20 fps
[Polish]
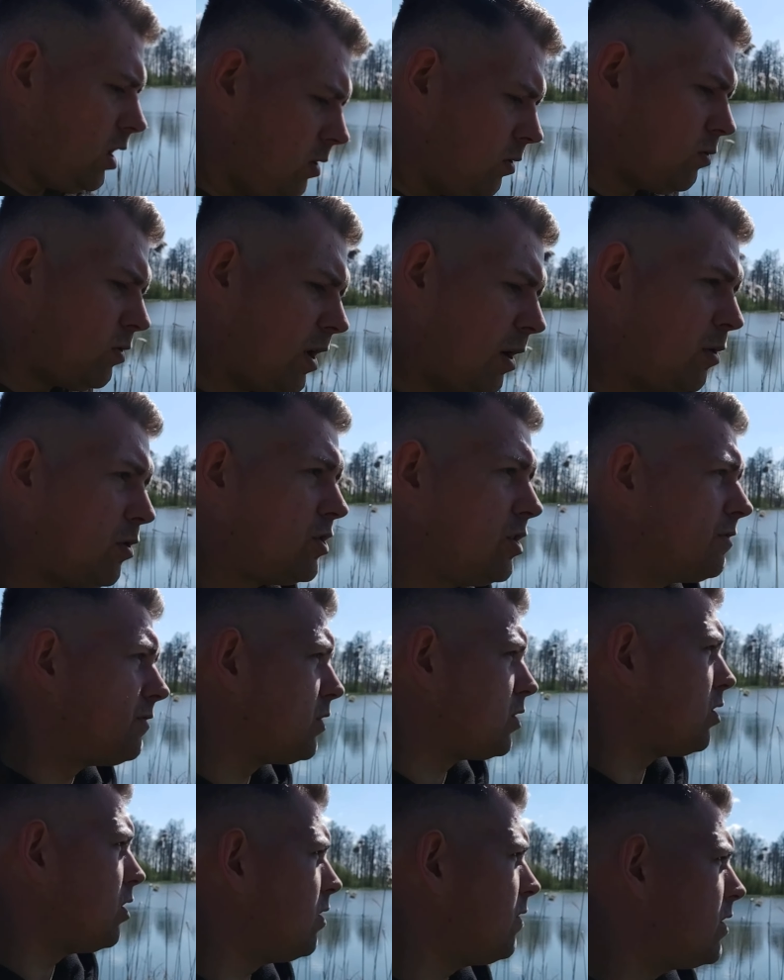Udało się
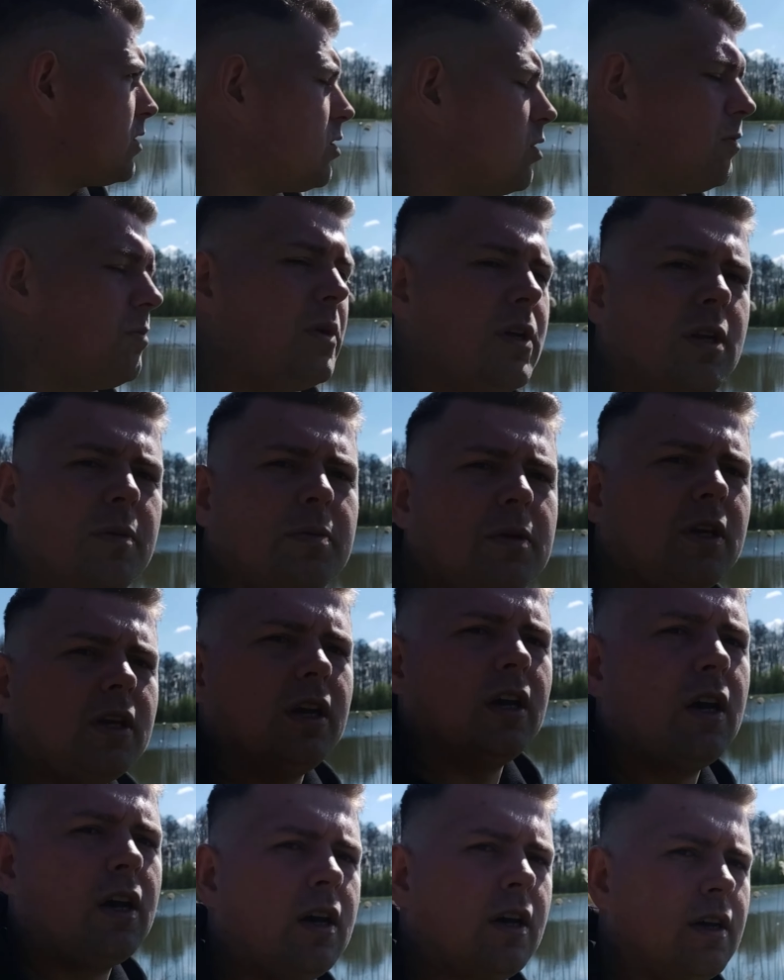wyholować obie
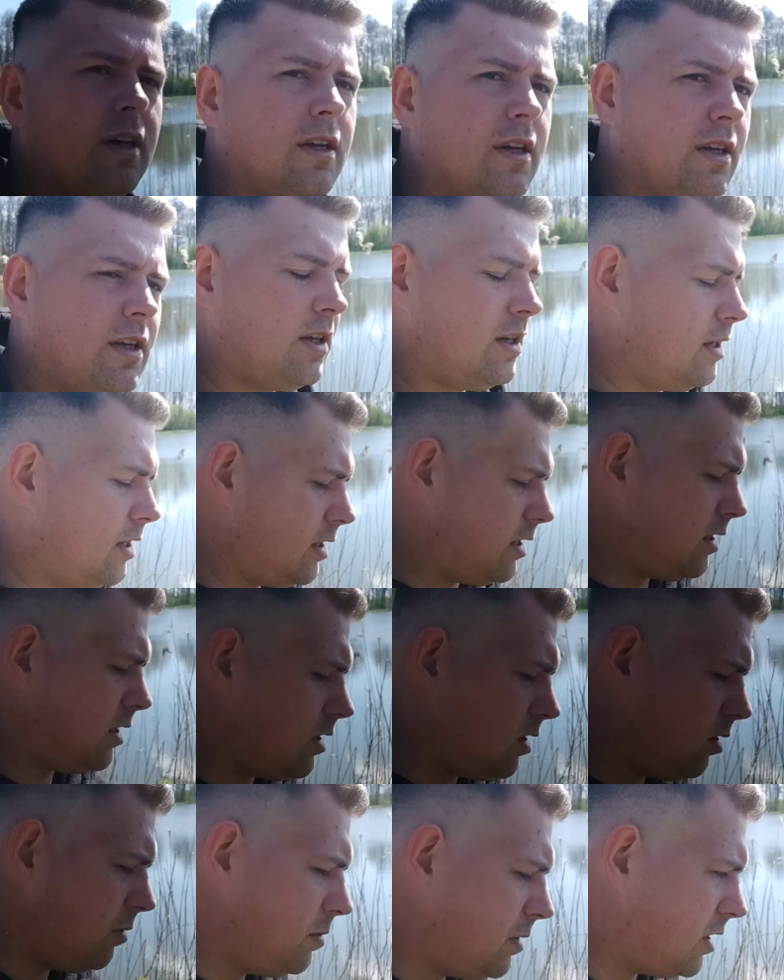rybki.
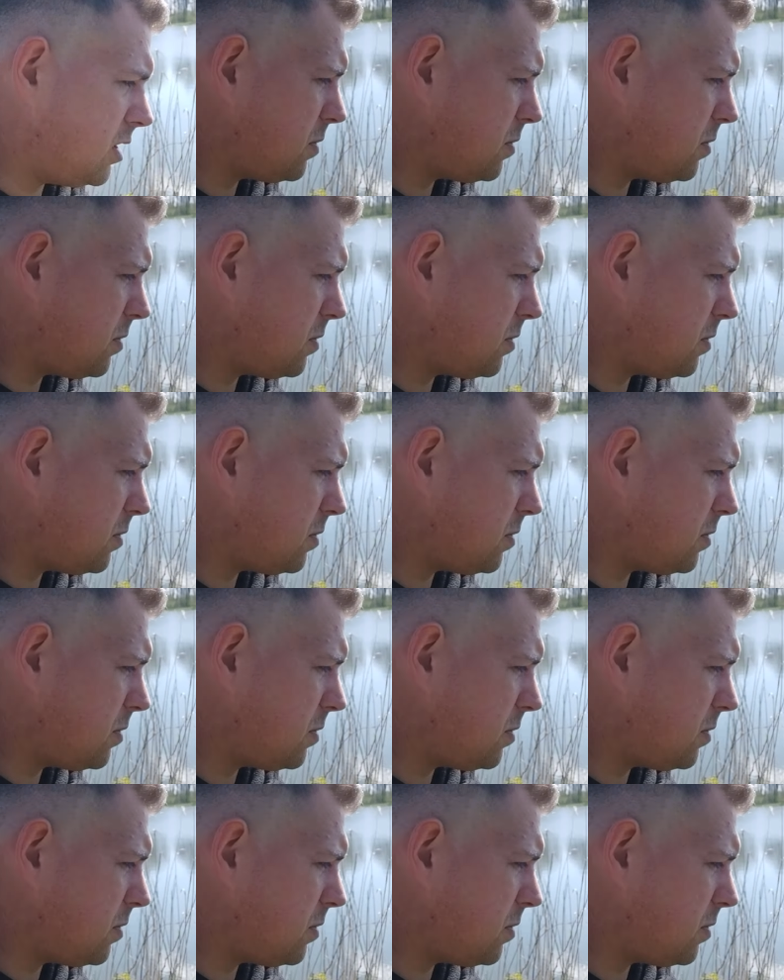E, obie